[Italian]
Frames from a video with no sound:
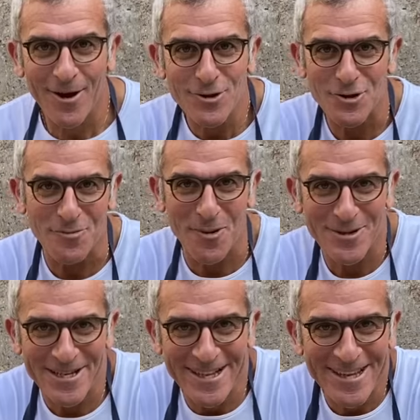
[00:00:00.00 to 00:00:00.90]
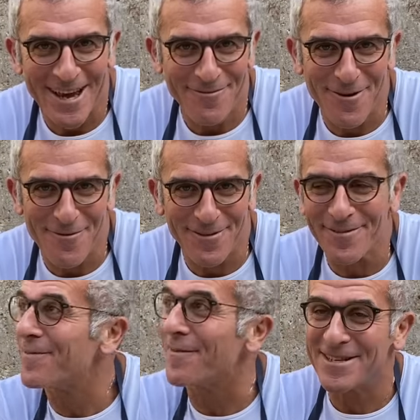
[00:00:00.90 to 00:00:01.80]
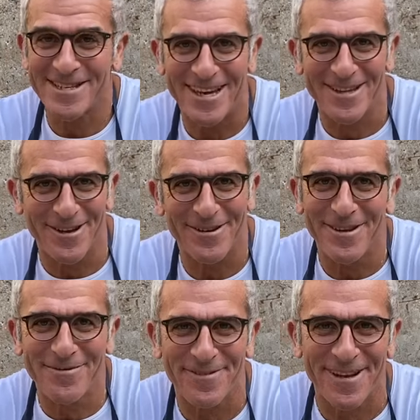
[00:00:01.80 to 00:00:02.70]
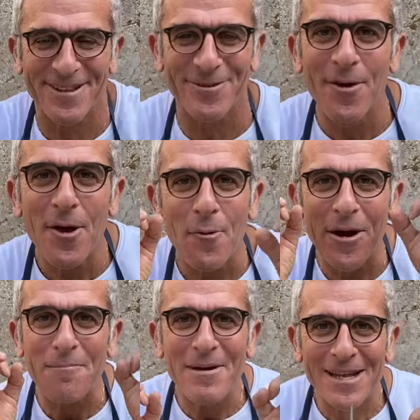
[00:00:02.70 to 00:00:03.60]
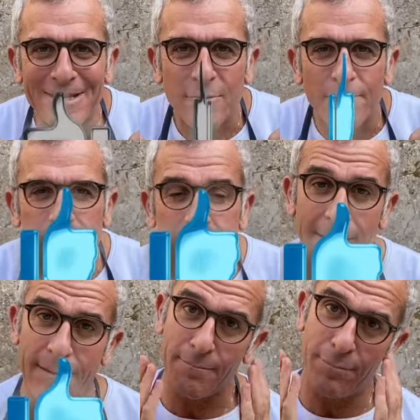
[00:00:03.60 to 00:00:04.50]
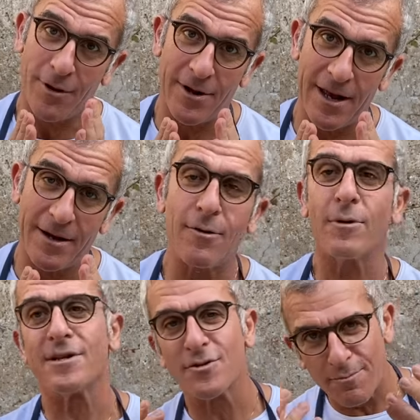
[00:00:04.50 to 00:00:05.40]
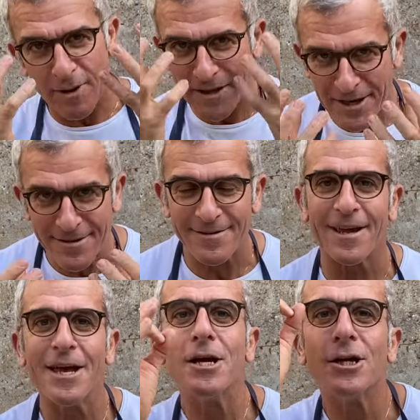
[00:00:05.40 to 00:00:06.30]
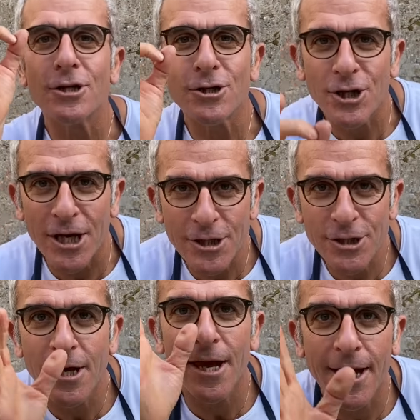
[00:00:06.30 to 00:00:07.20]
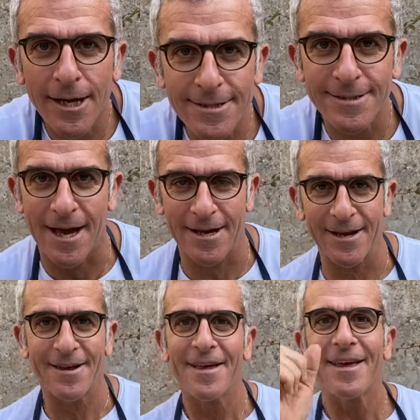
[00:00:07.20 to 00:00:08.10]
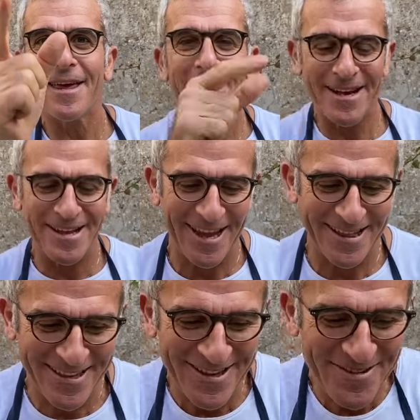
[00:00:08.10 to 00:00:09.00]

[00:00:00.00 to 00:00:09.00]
Oggi dobbiamo scaldare, qua fa freschetta, che non è freddo. Una bella zuppetta, ma buona, non quelle zuppe tristi. Cici e castagne. Ingredienti,